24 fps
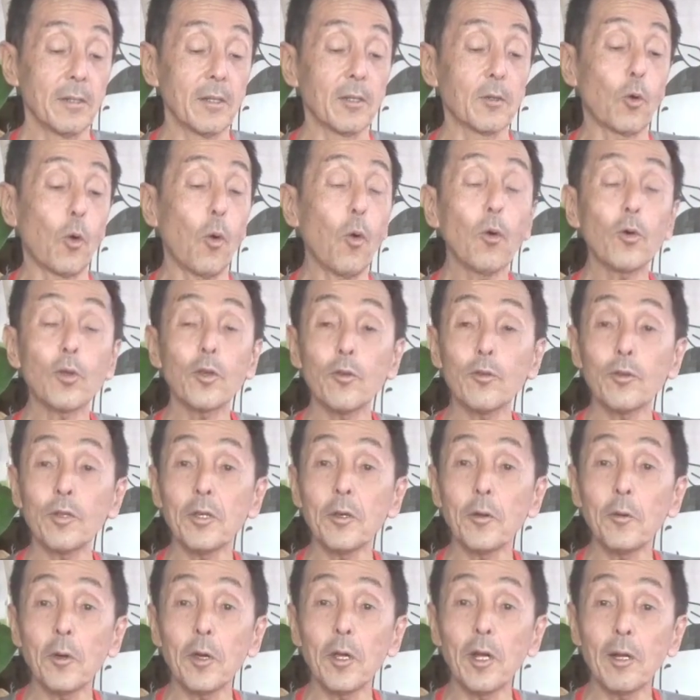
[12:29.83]
高級
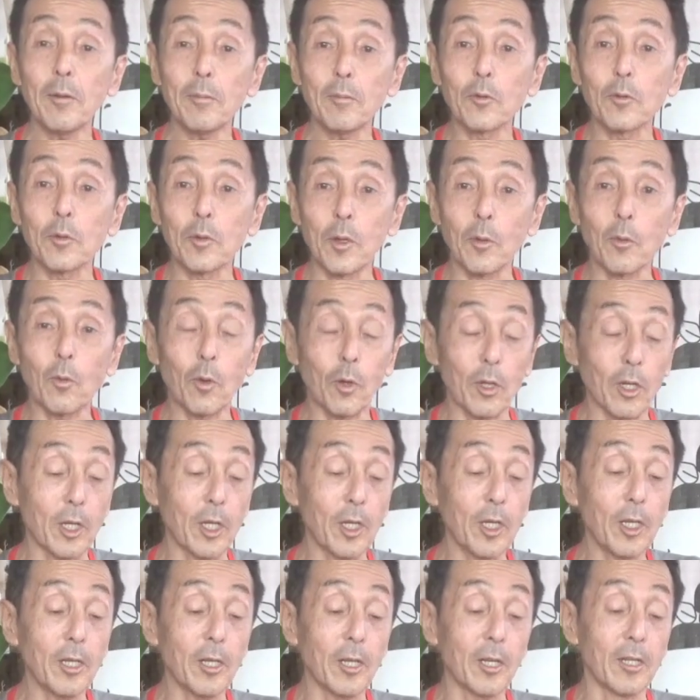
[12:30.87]
品を選ぶとね、これ
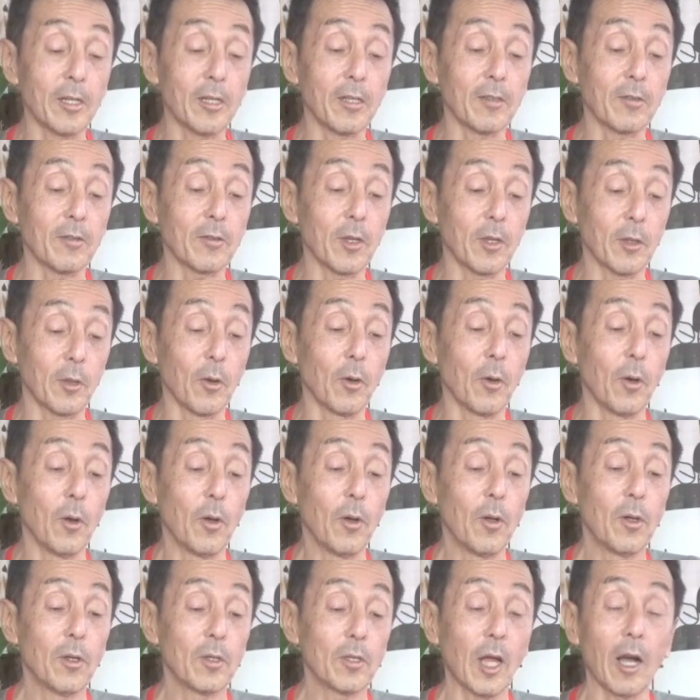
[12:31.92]
きりないですけど、
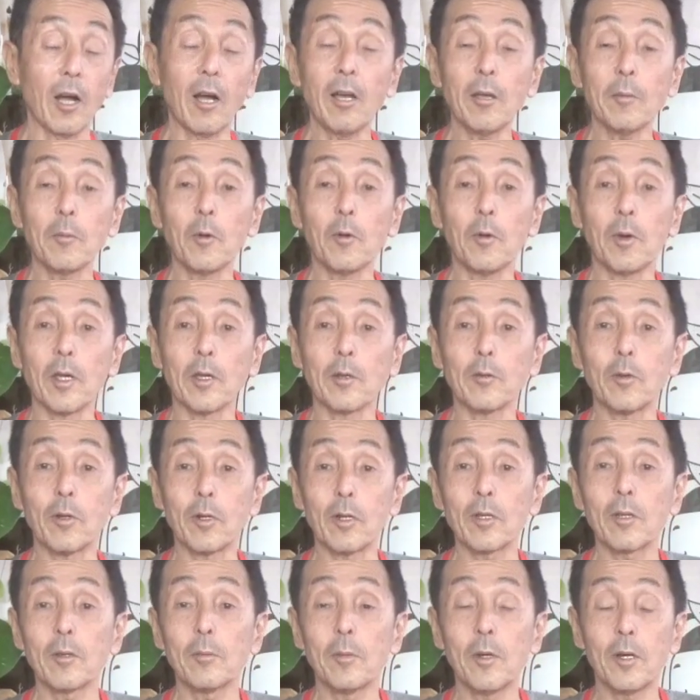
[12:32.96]
高いものはいく
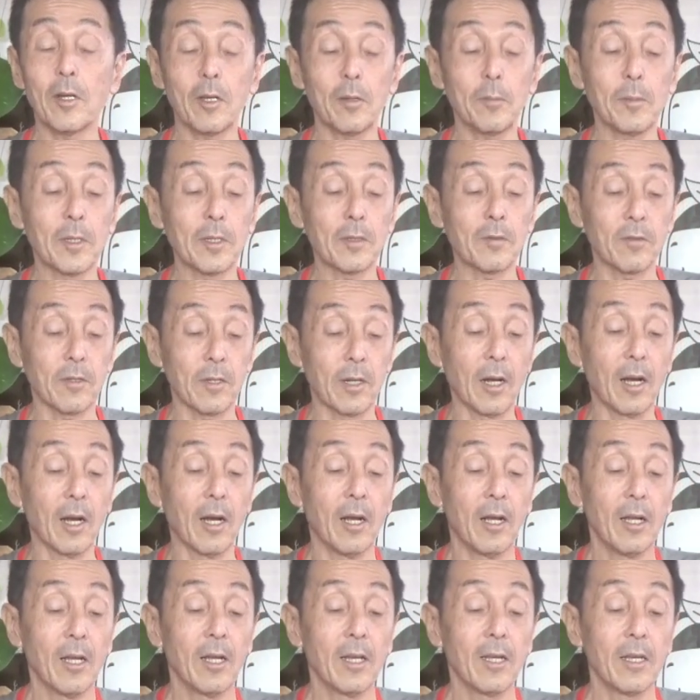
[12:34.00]
らでもありますが、
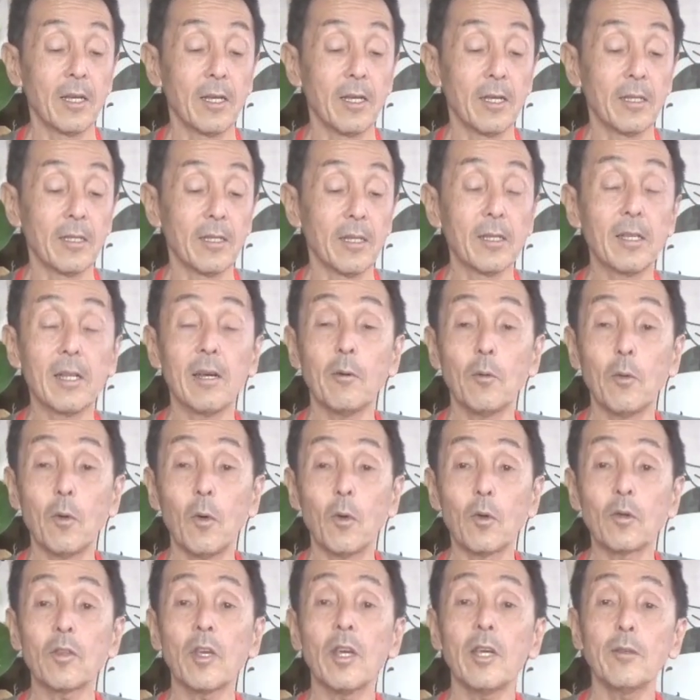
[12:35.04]
値段を
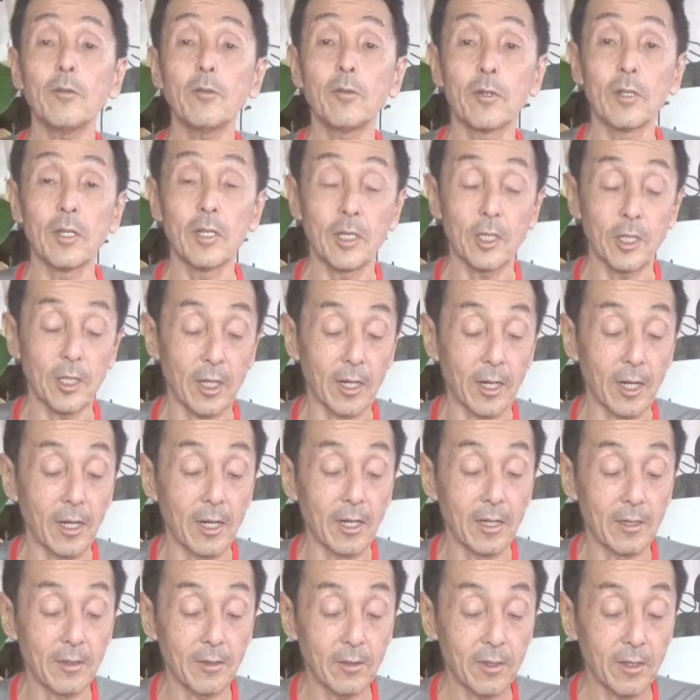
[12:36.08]
抑えるんでしたら、